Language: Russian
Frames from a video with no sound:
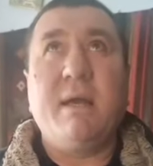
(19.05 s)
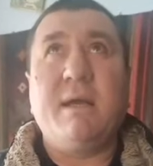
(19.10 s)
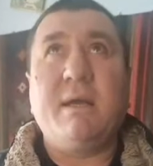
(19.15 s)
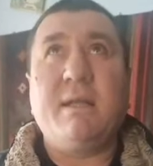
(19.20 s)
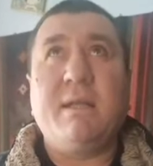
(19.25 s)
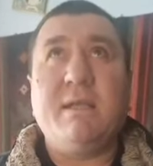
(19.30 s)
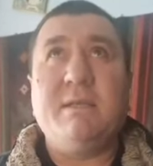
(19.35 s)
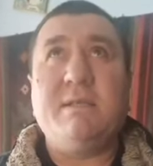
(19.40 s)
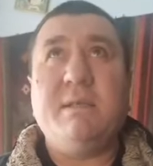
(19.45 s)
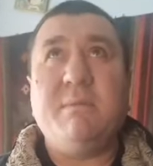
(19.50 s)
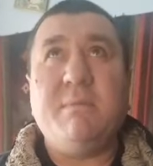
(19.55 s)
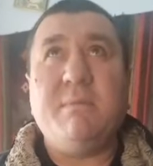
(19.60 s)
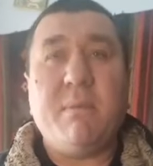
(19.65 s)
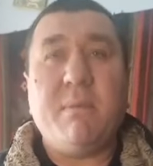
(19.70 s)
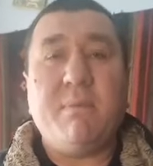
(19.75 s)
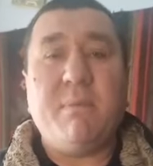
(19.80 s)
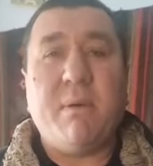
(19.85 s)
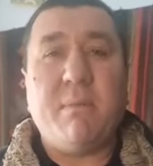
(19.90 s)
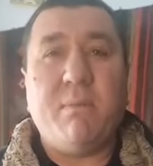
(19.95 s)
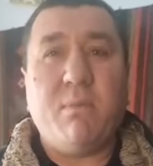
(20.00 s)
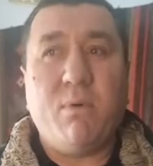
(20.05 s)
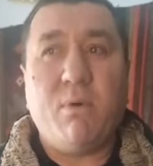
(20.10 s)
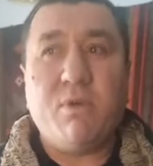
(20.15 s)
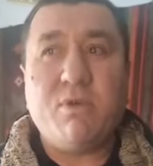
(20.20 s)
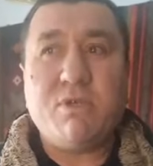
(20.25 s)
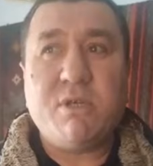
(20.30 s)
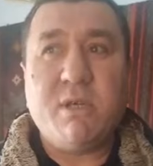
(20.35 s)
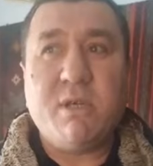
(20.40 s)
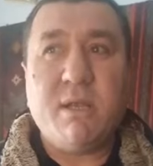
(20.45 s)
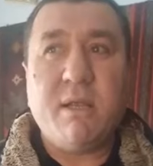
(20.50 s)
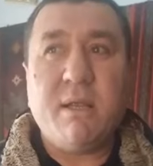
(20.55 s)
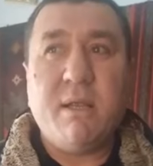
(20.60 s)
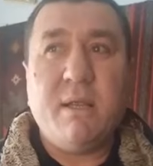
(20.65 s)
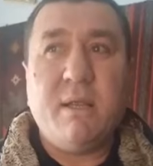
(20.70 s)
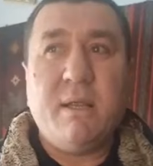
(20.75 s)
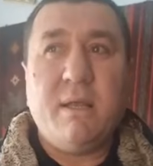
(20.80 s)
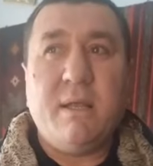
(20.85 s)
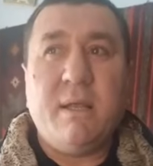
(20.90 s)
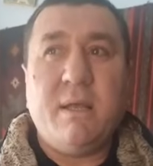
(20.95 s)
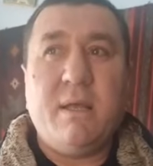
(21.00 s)
где семья побольше
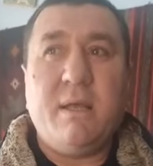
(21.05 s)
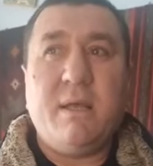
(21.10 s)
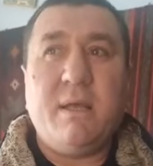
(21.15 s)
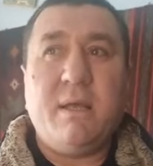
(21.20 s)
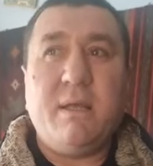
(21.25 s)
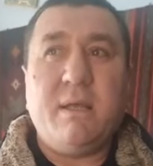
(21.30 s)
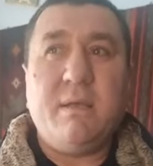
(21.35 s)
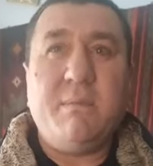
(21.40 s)
э,